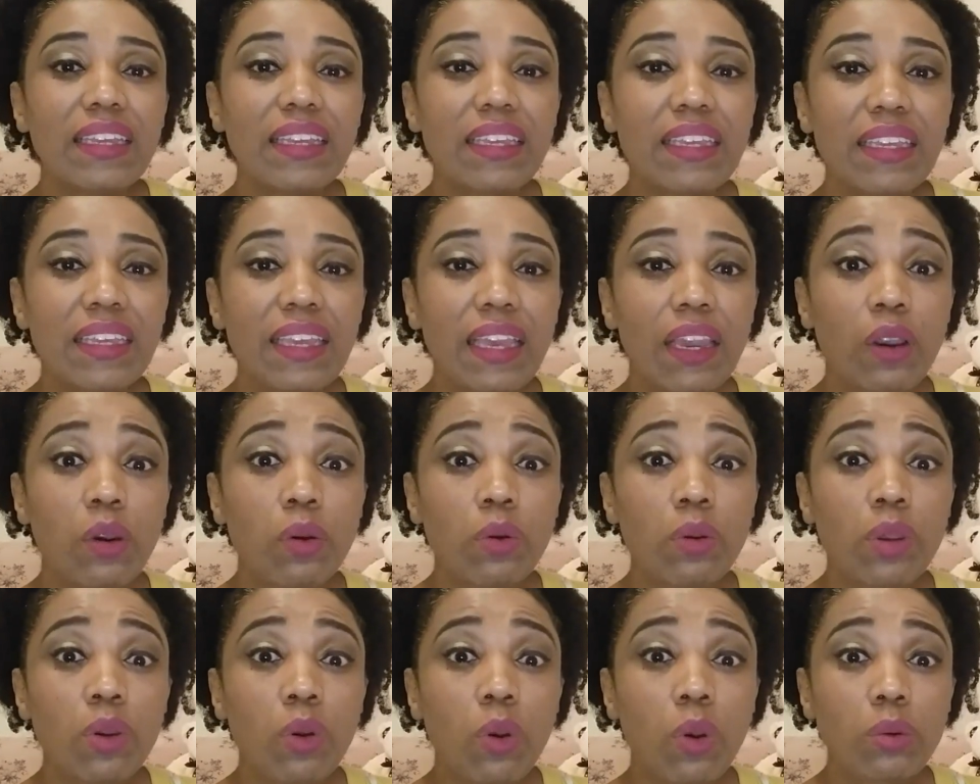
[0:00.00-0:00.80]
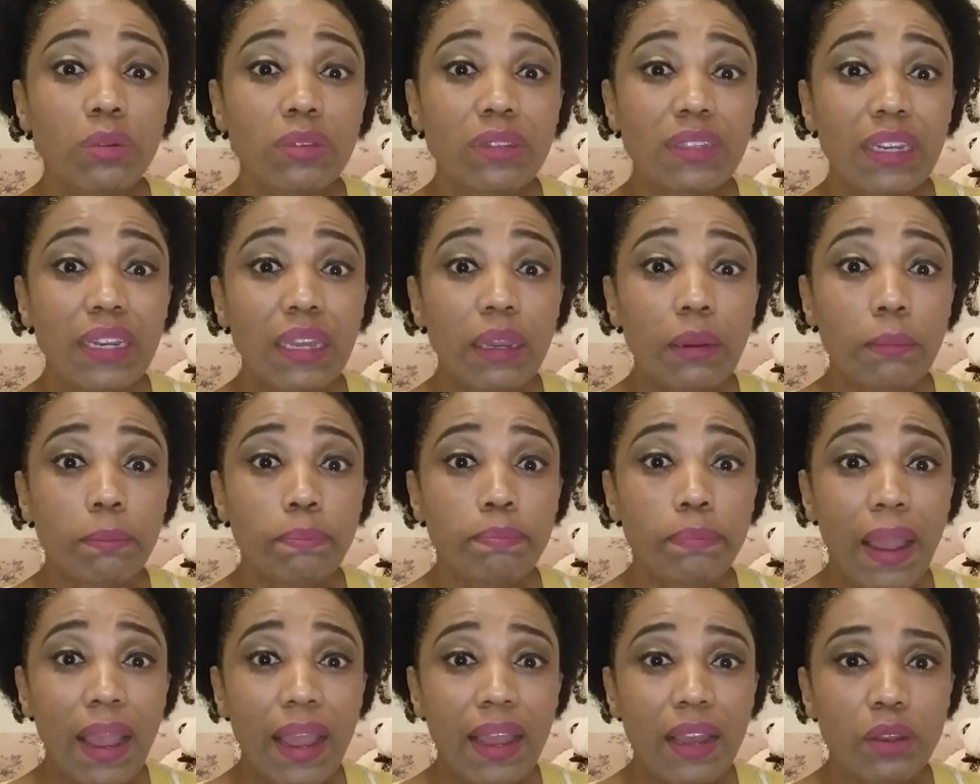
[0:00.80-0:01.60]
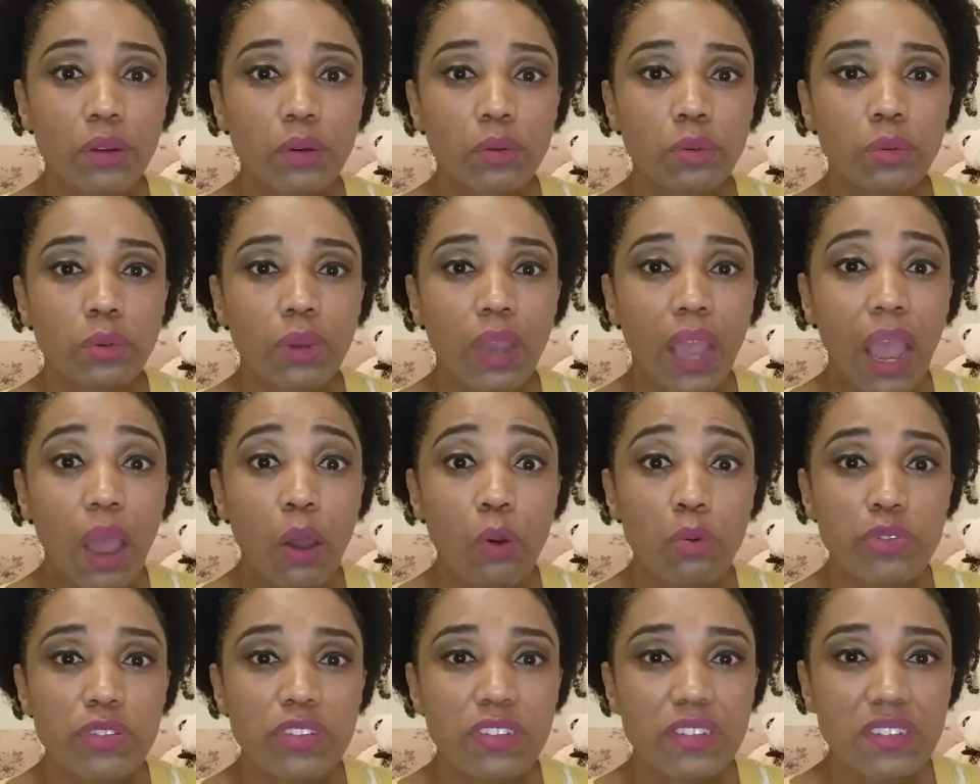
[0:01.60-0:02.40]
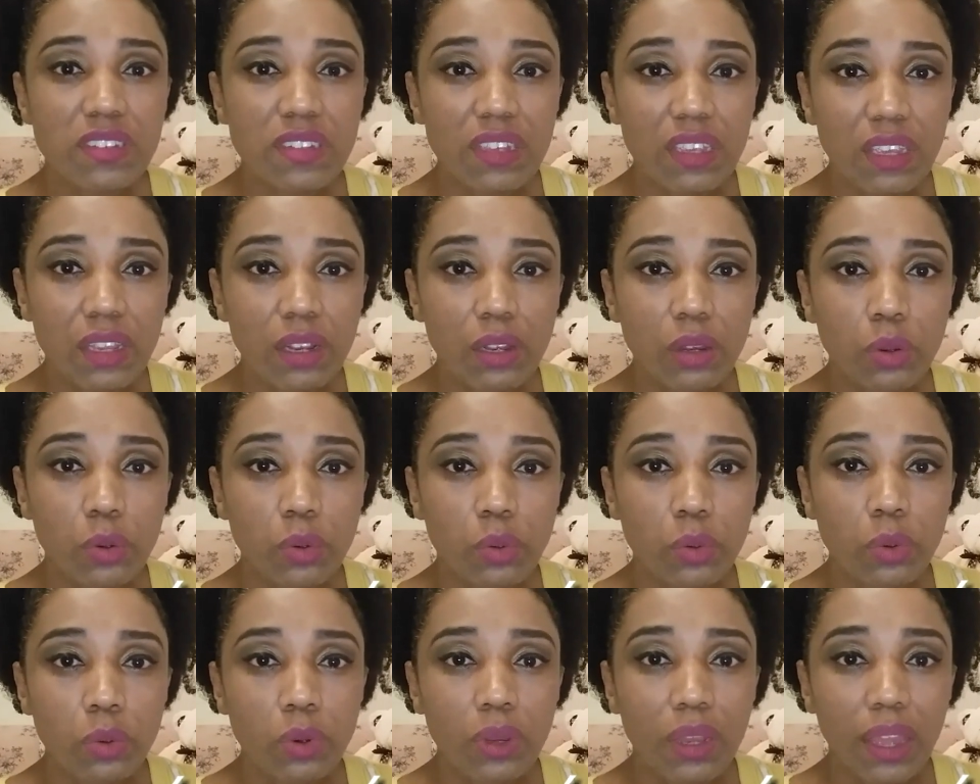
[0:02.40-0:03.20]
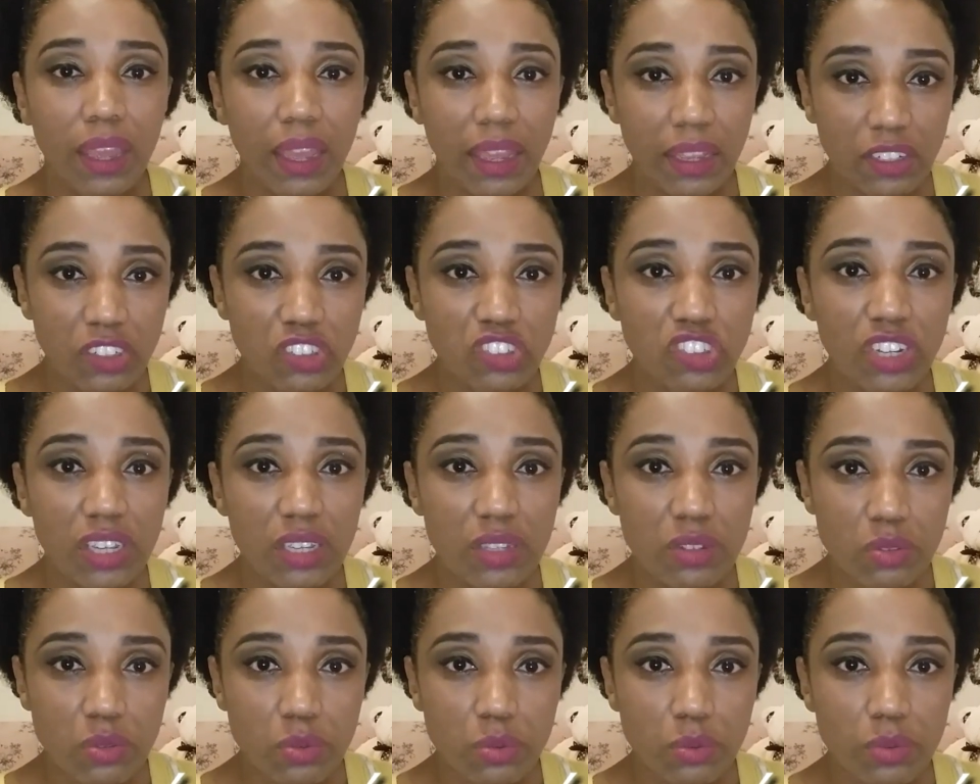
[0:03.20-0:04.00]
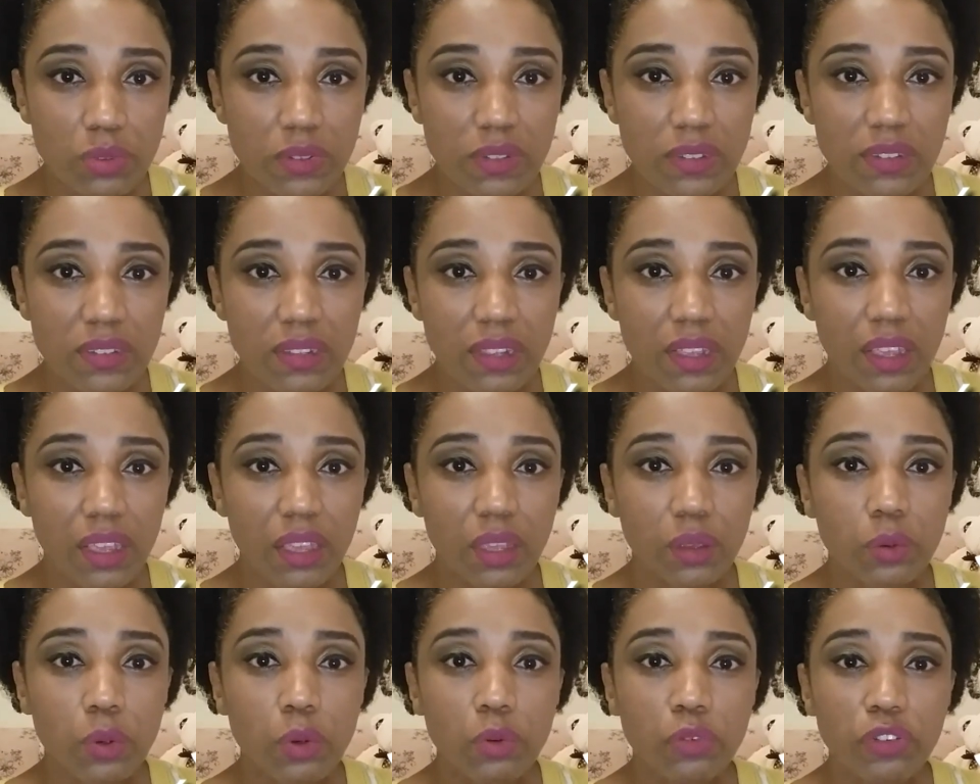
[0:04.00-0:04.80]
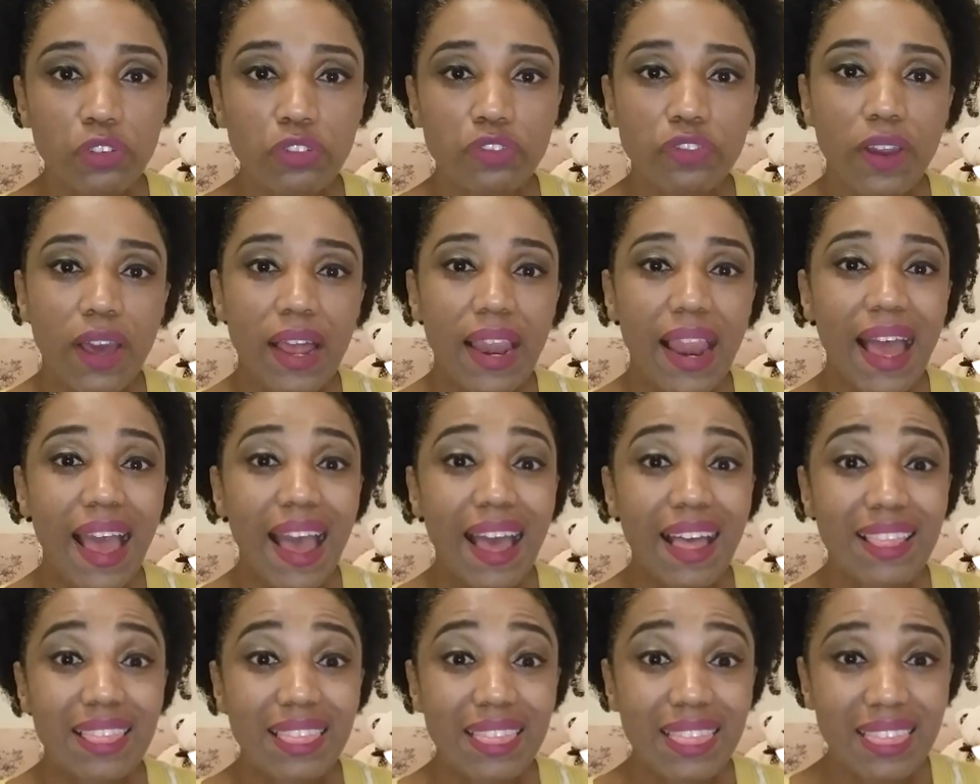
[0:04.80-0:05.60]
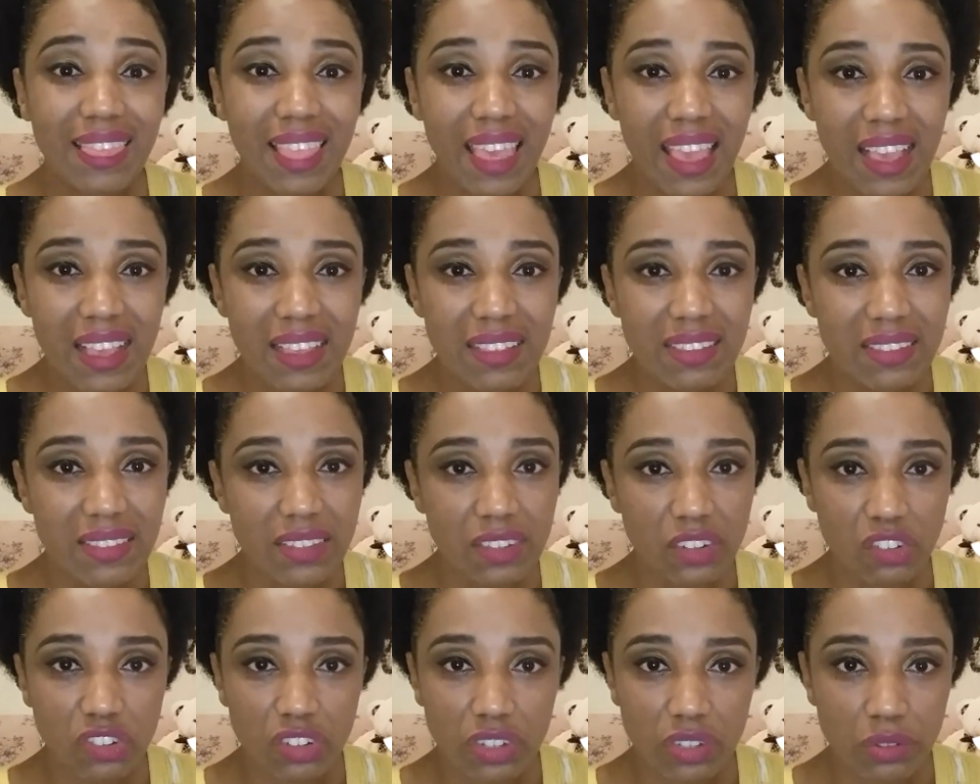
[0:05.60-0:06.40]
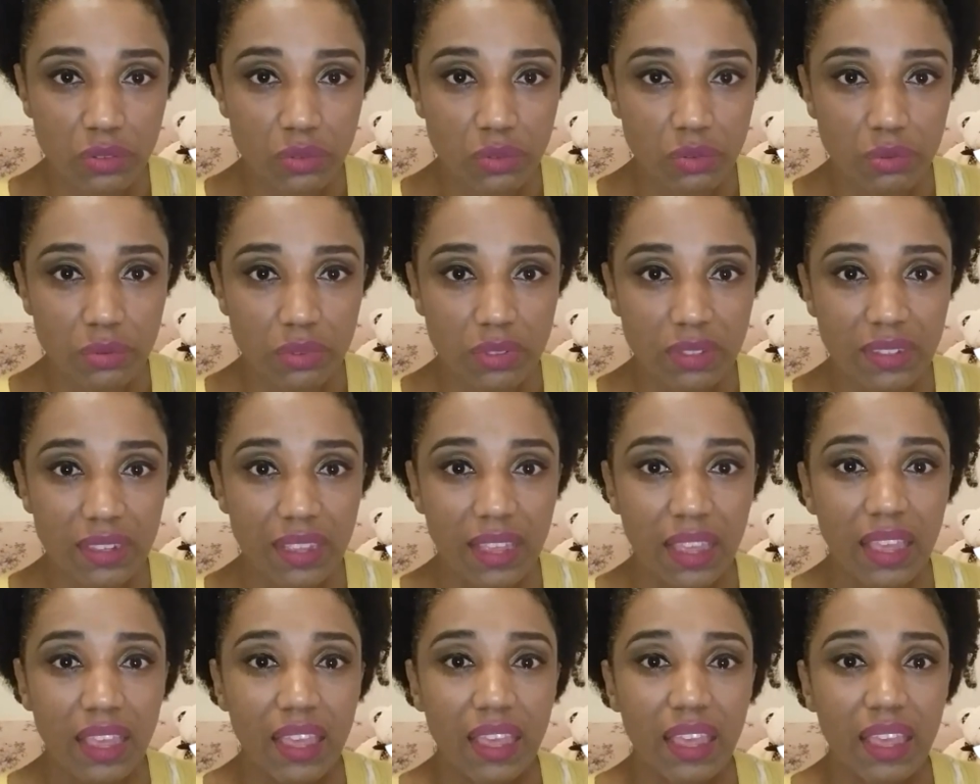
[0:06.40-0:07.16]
e eu encontrei amparo, auxílio em Jesus eu ouvi falar desse Jesus.